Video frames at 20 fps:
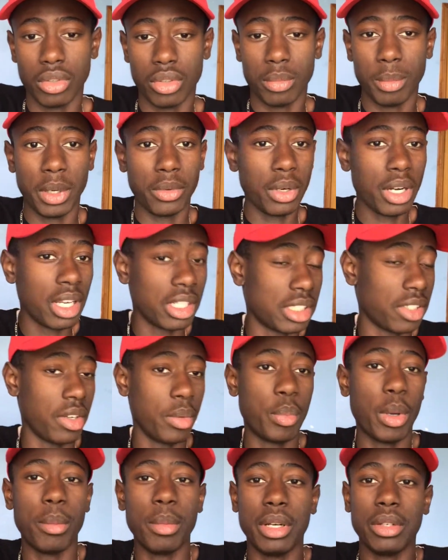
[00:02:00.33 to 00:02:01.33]
bah voilà,
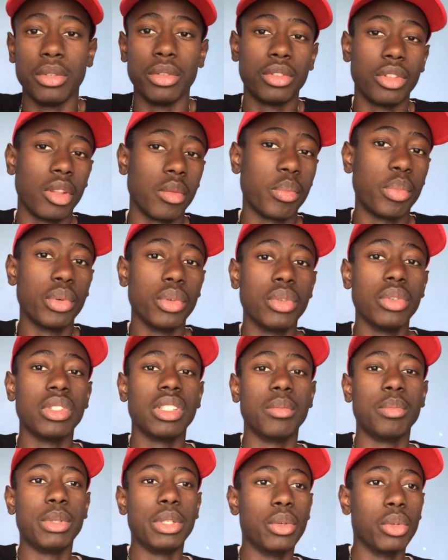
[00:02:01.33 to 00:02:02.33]
j'avais pas mal de temps de
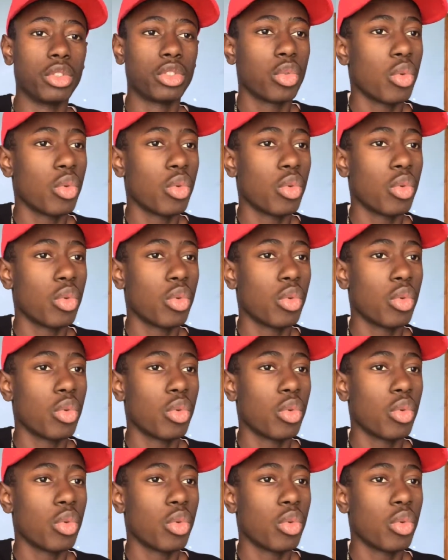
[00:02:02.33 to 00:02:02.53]
pause et puis le